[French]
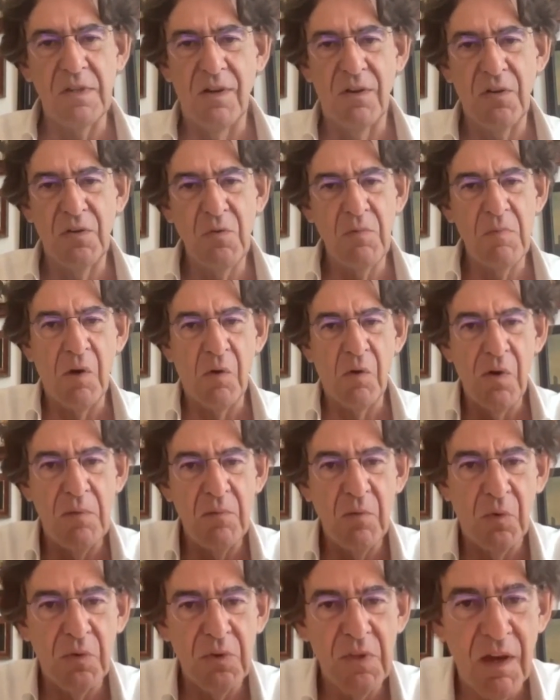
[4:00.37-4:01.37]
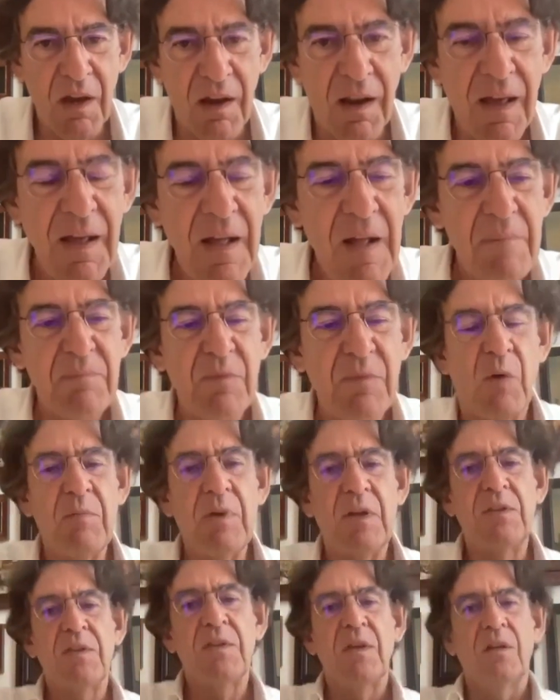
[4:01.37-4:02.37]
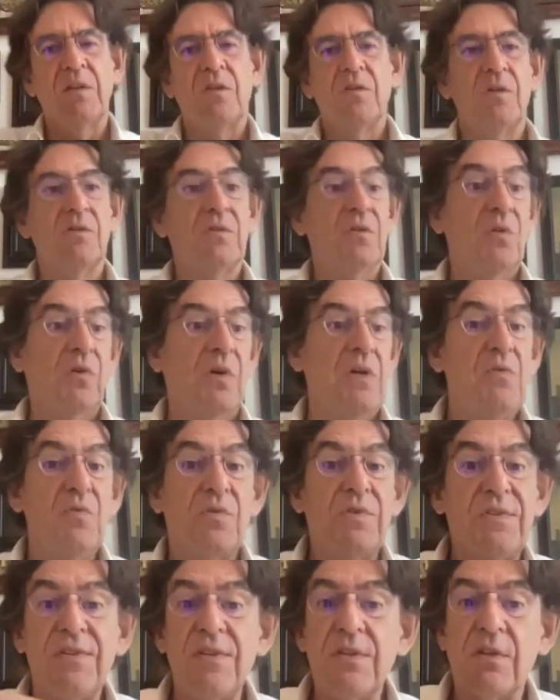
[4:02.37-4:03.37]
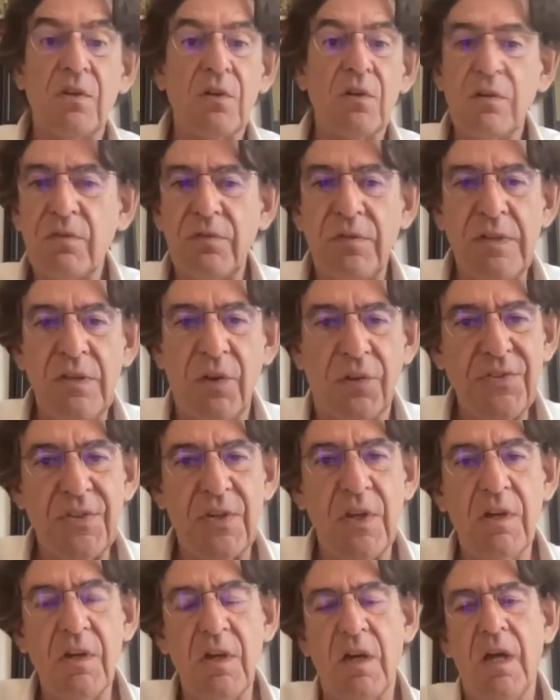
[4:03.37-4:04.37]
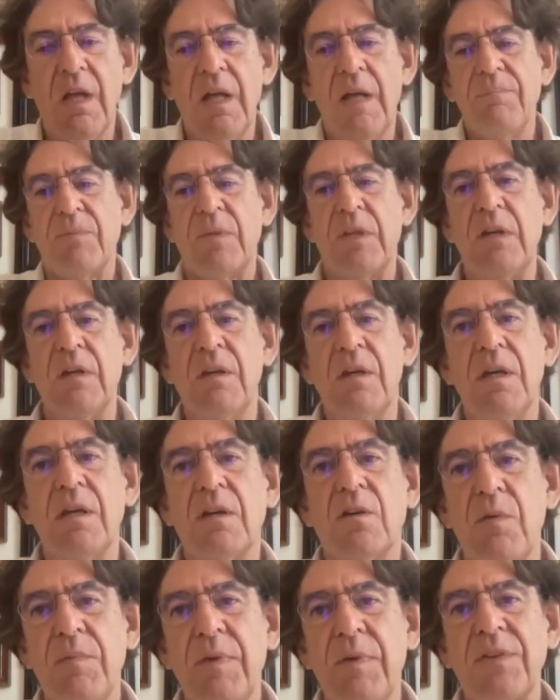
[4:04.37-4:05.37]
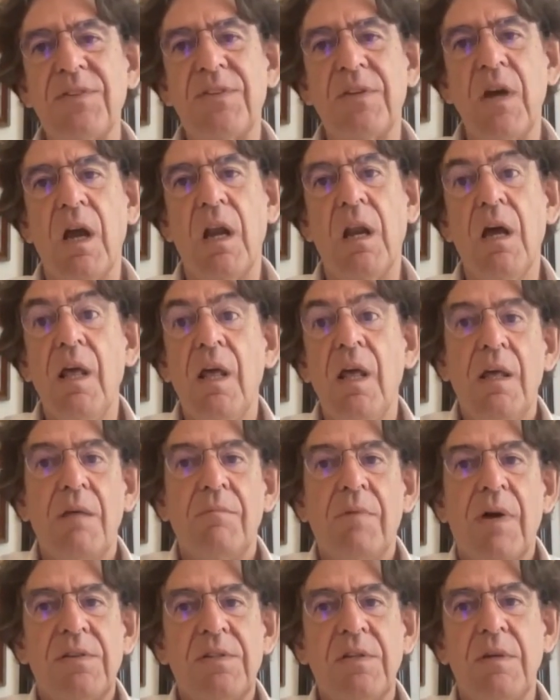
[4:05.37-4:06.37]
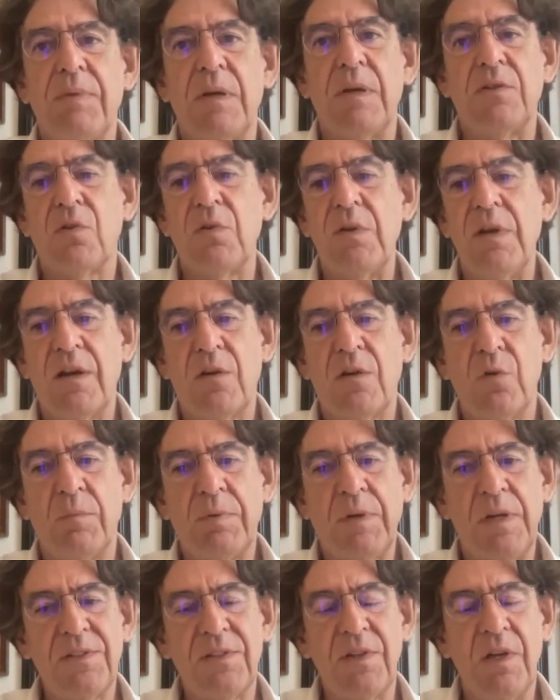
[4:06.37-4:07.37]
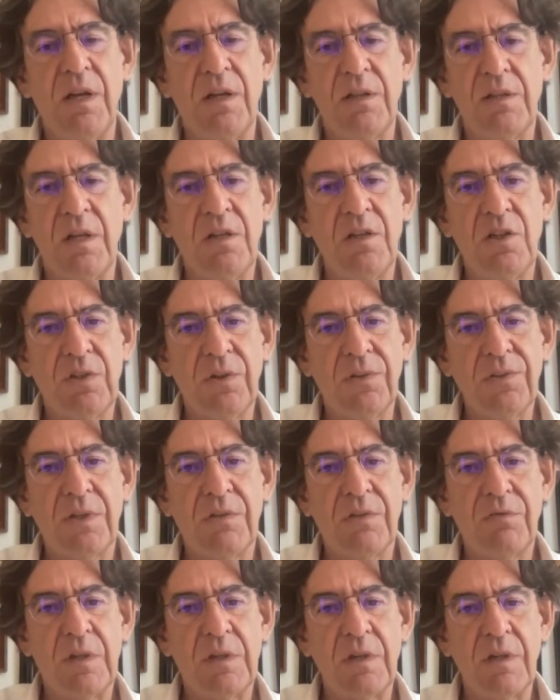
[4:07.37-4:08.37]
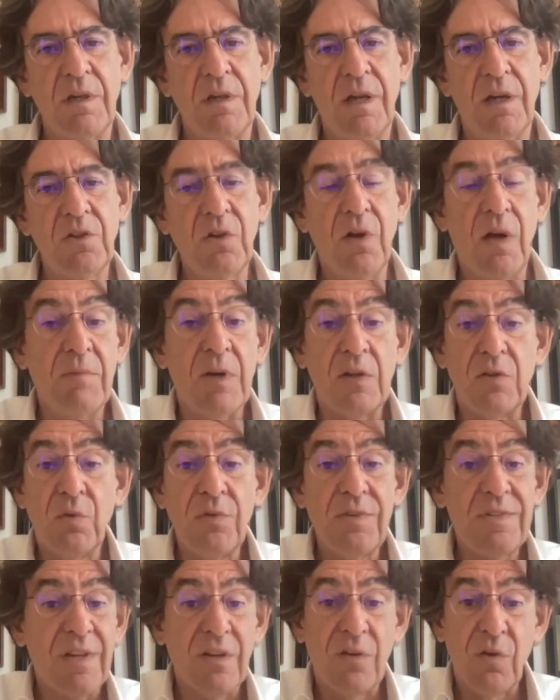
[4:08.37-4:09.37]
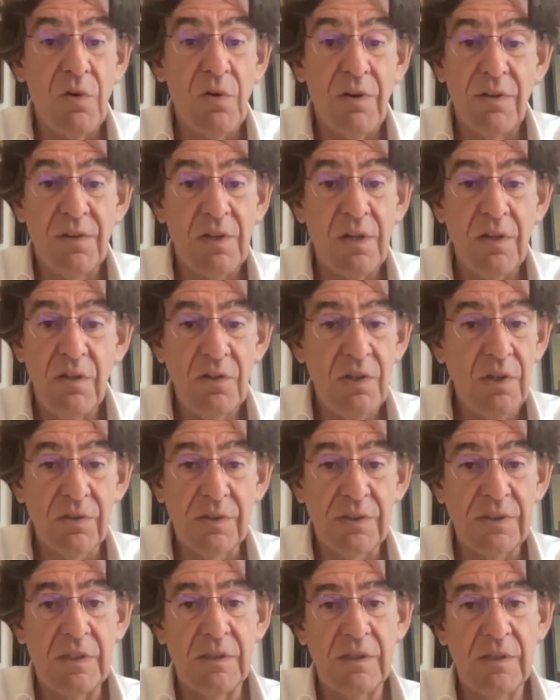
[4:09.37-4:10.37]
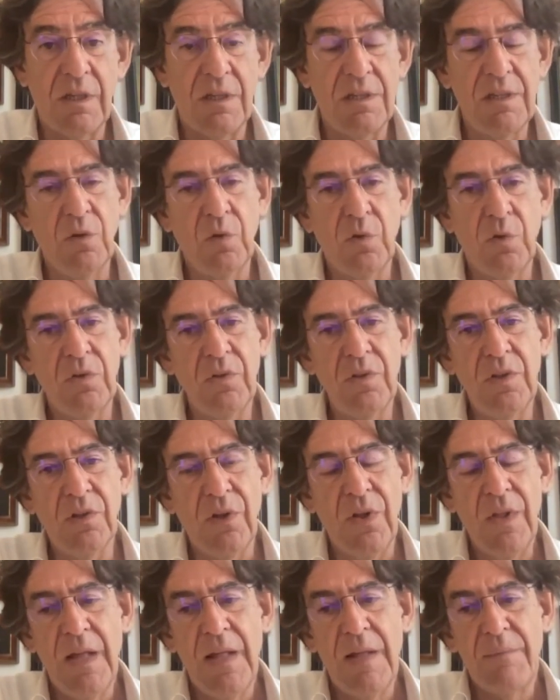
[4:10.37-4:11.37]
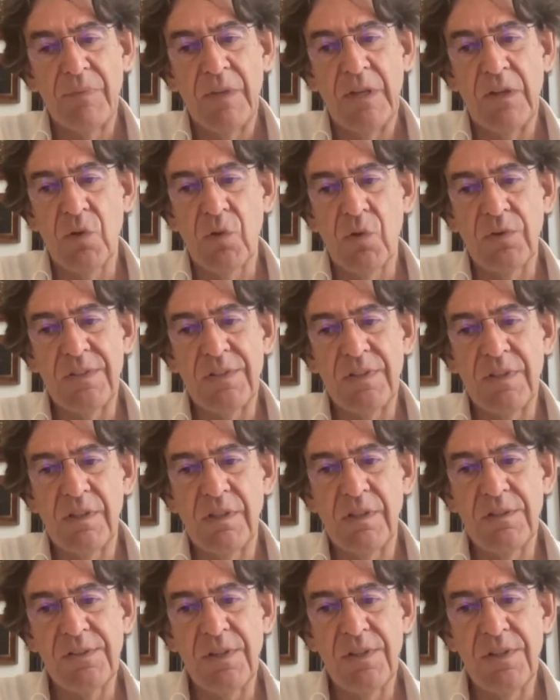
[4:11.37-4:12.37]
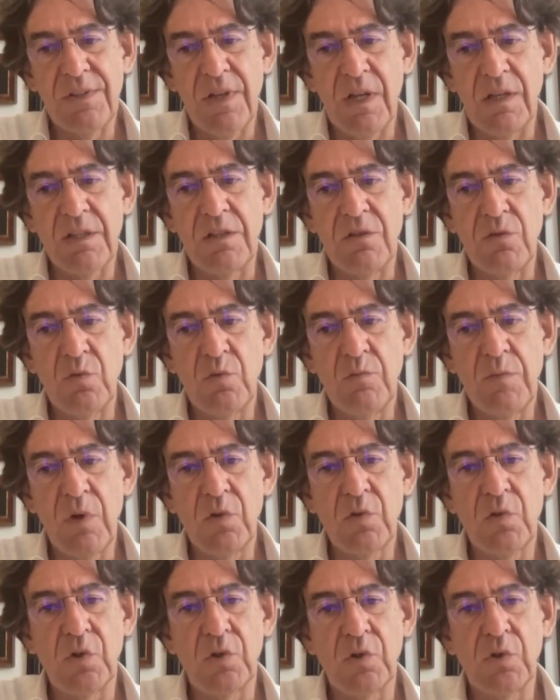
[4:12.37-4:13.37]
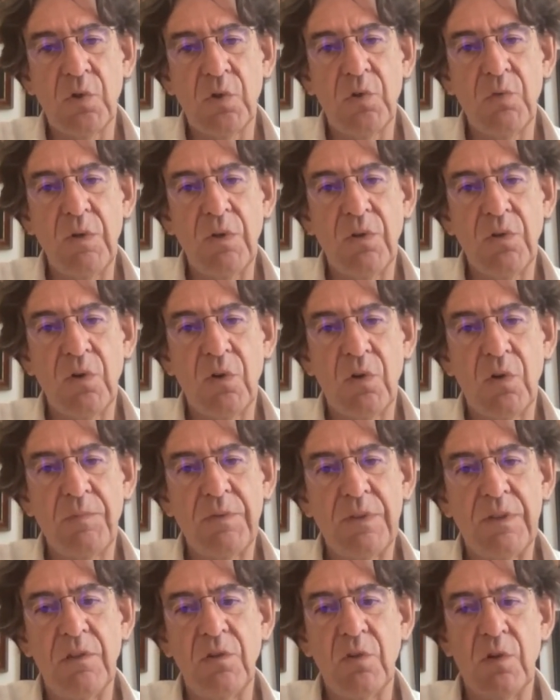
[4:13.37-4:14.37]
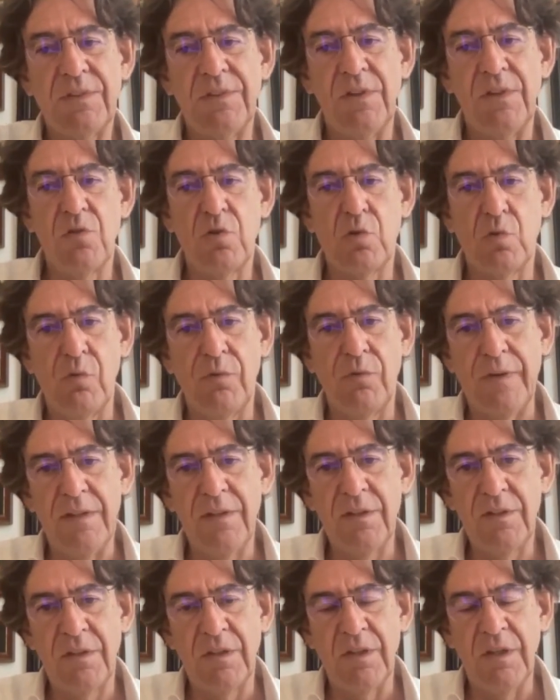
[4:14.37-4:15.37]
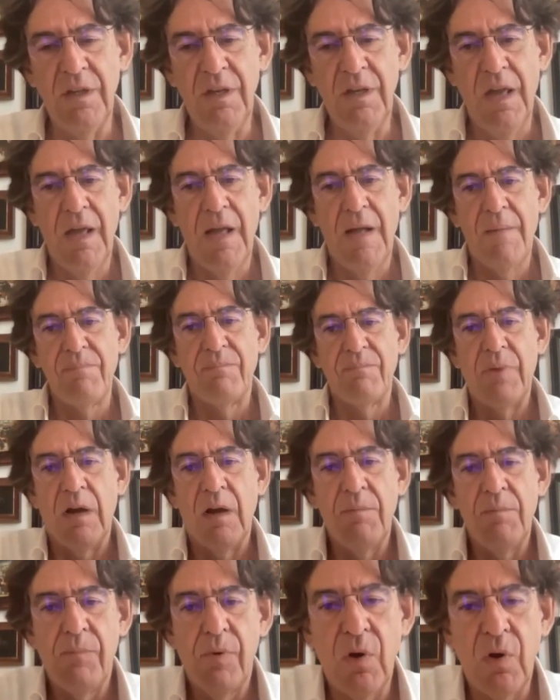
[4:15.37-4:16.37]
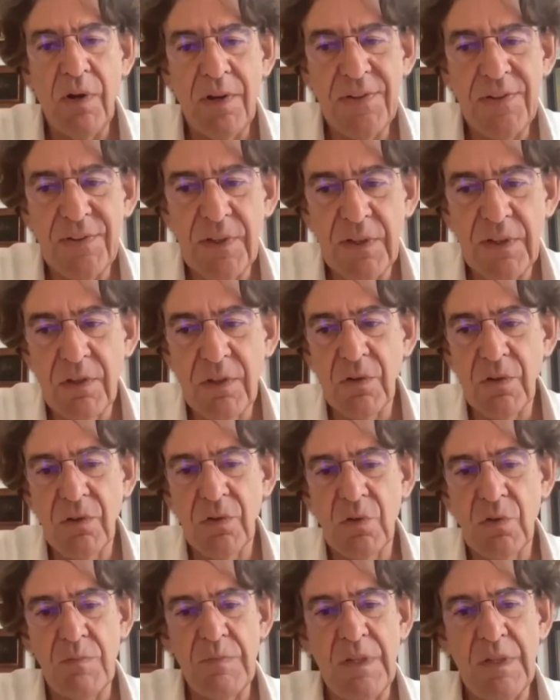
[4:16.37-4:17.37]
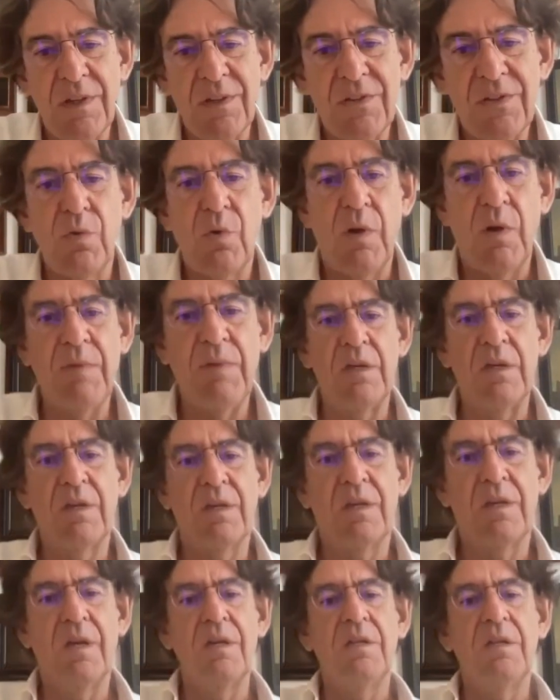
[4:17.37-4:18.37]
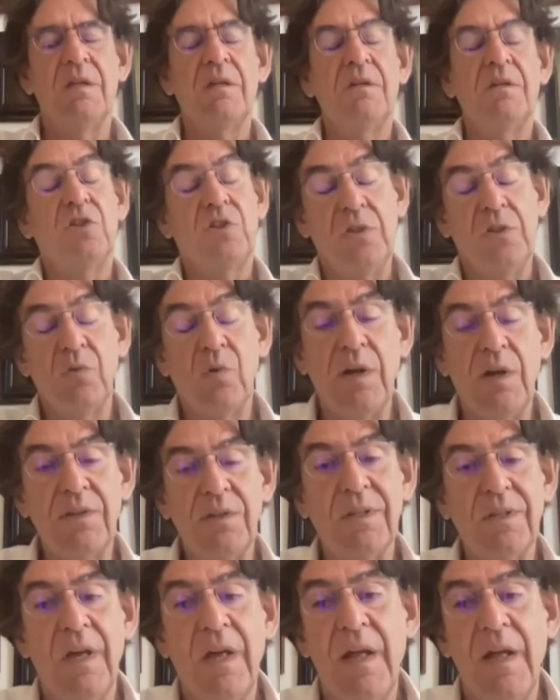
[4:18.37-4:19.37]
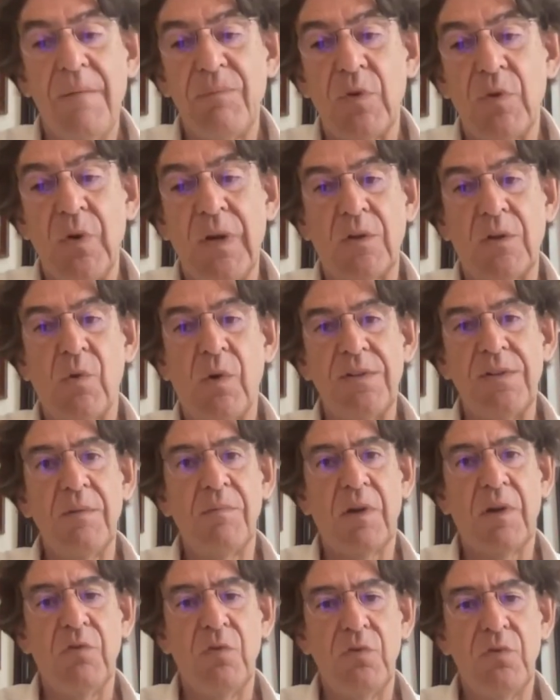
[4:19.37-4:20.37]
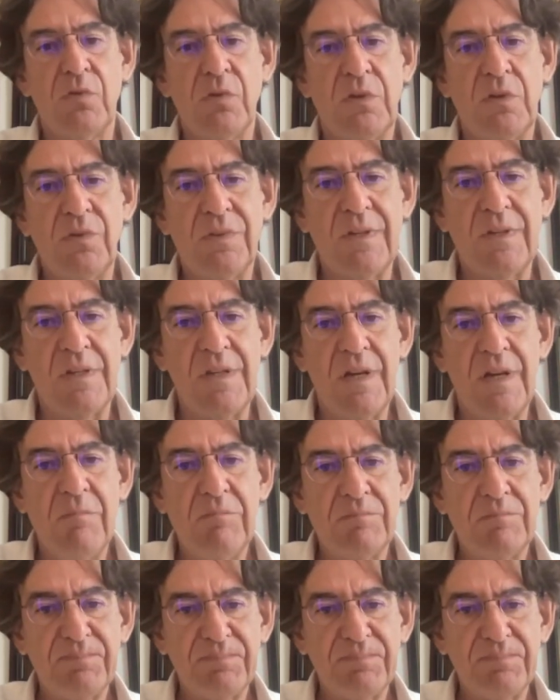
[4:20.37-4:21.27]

est le numéro un mondial en matière de, réussite euh, financière et, commerciale, ben c'est parce qu'il a compris que c'est l'intelligence qui fait gagner de l'argent. Amazon, c'est que l'intelligence, il n'y a rien d'autre dedans. Et donc, c'est ça qui nous manque aujourd'hui en Europe. C'est une souveraineté par rapport à cette euh, domination américaine et chinoise de la troisième révolution industrielle